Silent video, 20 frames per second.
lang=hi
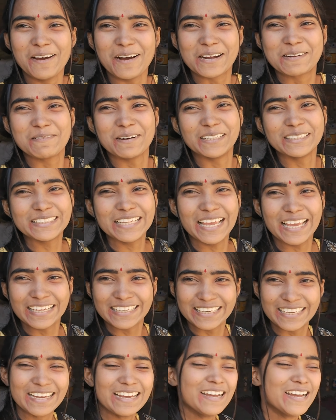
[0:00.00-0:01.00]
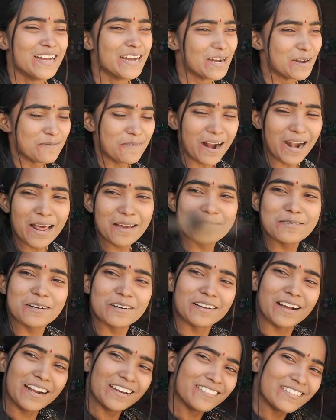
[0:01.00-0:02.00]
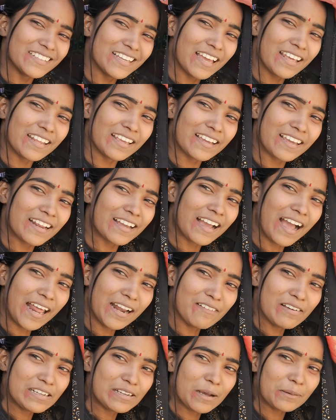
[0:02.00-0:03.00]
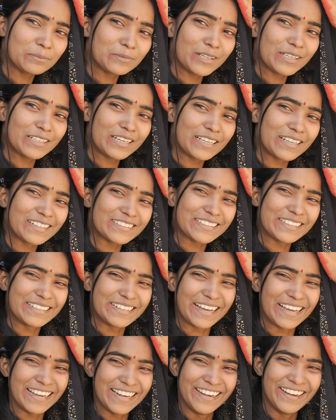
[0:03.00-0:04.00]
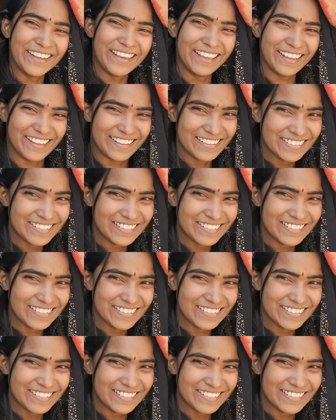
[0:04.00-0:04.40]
लोग बोलते हैं कि वाह भूखर भी यार एक घर कब तो तक नहीं कर सकले